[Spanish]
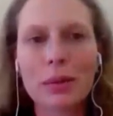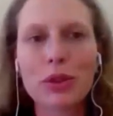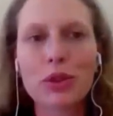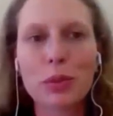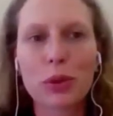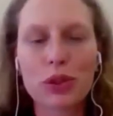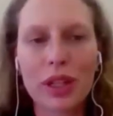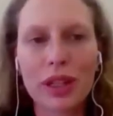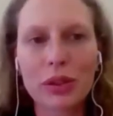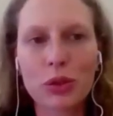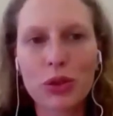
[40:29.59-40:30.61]
a que
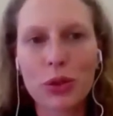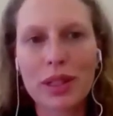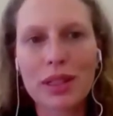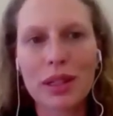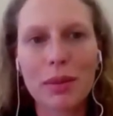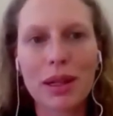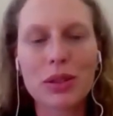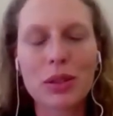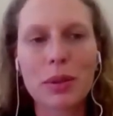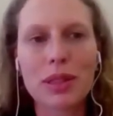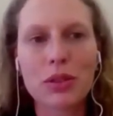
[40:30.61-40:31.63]
visiten nuestra
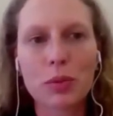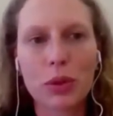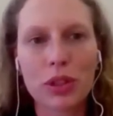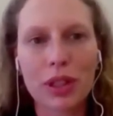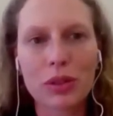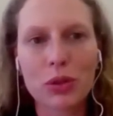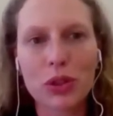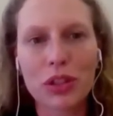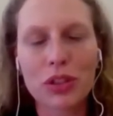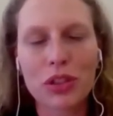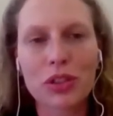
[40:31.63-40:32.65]
página
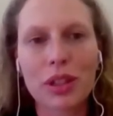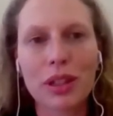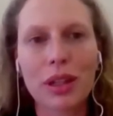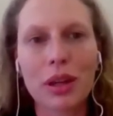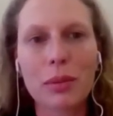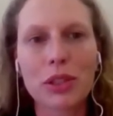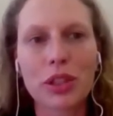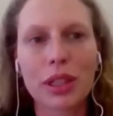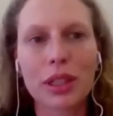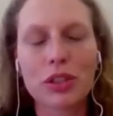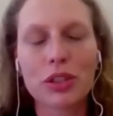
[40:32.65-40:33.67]
de
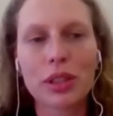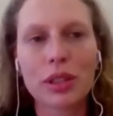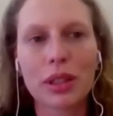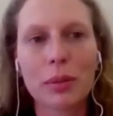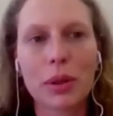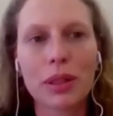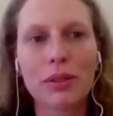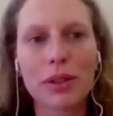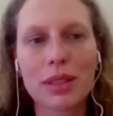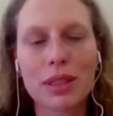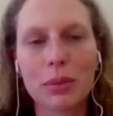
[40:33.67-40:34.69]
BNDS para que
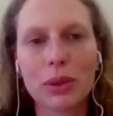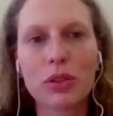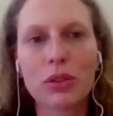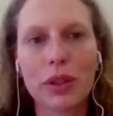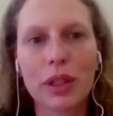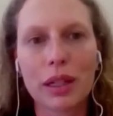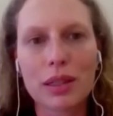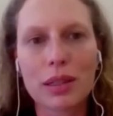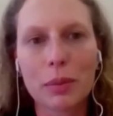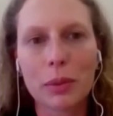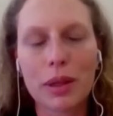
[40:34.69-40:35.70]
sepan un poco más
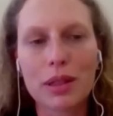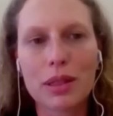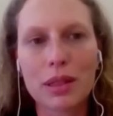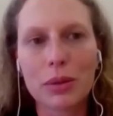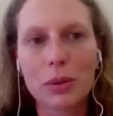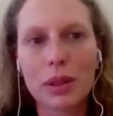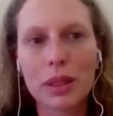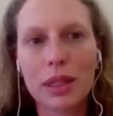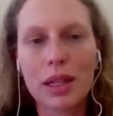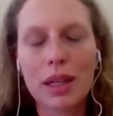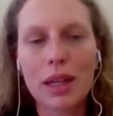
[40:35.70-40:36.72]
sobre
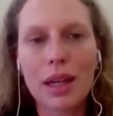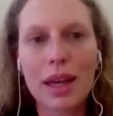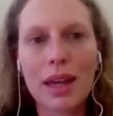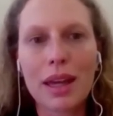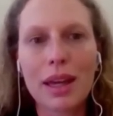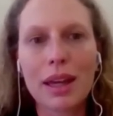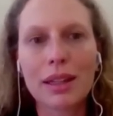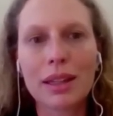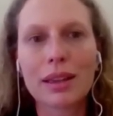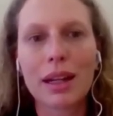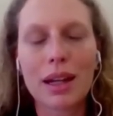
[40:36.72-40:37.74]
esos proyectos. Creemos
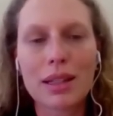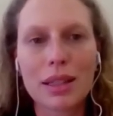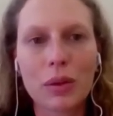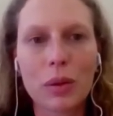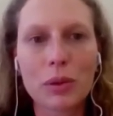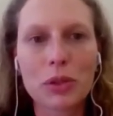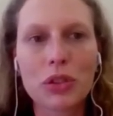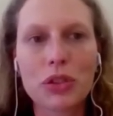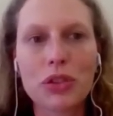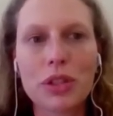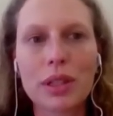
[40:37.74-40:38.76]
que esos proyectos
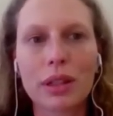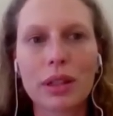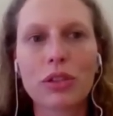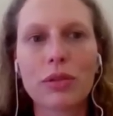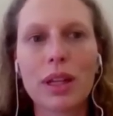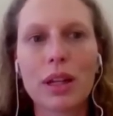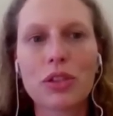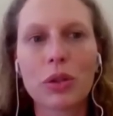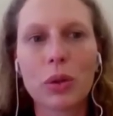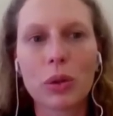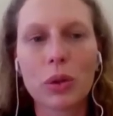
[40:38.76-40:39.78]
van a hacer la
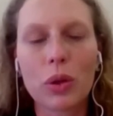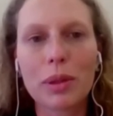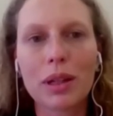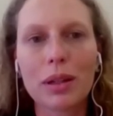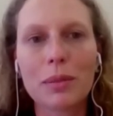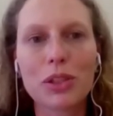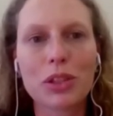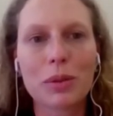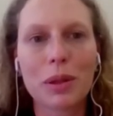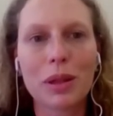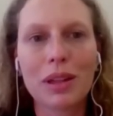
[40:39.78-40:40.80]
diferencia en Brasil.
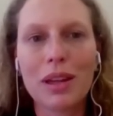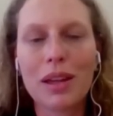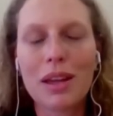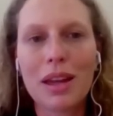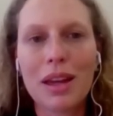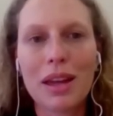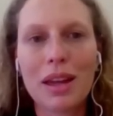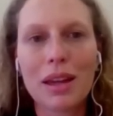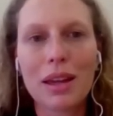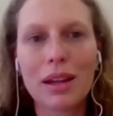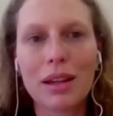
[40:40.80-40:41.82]

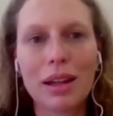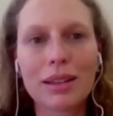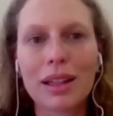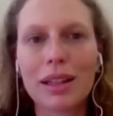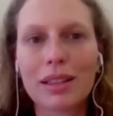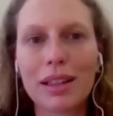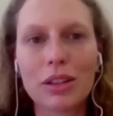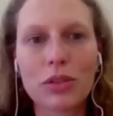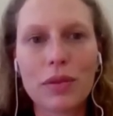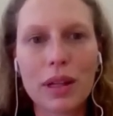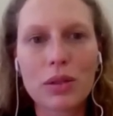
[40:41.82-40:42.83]
Efectos
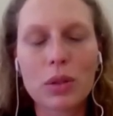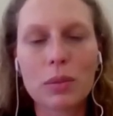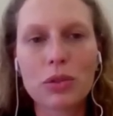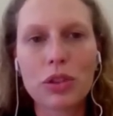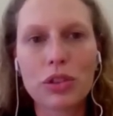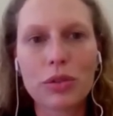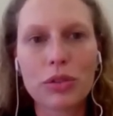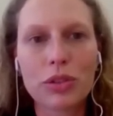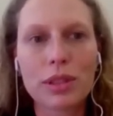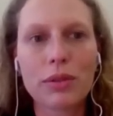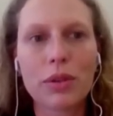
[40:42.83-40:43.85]
económicos también
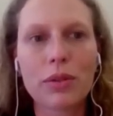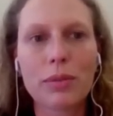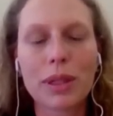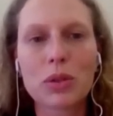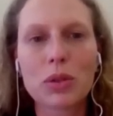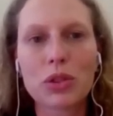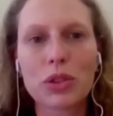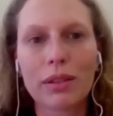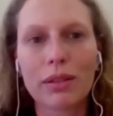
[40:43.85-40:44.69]
eh,